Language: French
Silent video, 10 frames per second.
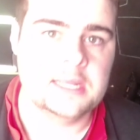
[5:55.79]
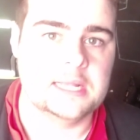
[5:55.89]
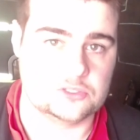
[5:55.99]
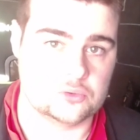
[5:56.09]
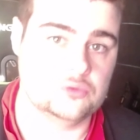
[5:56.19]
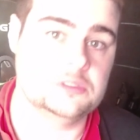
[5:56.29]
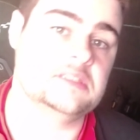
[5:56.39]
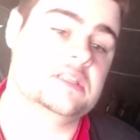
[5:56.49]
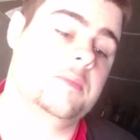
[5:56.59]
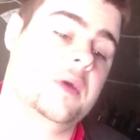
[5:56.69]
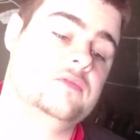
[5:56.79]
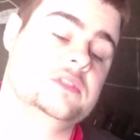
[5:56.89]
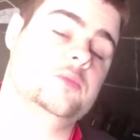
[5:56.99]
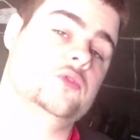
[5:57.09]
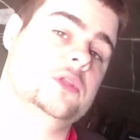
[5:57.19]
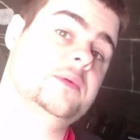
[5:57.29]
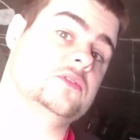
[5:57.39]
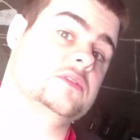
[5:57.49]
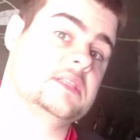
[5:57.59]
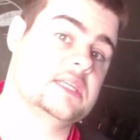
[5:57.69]
Et surtout, n'hésitez pas à vous abonner parce
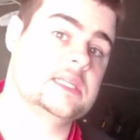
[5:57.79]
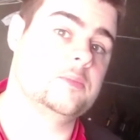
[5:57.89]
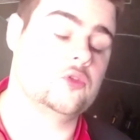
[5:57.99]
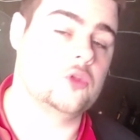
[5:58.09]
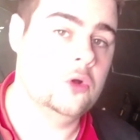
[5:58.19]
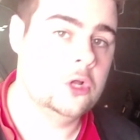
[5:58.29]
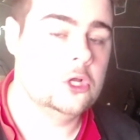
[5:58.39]
que c'est très important.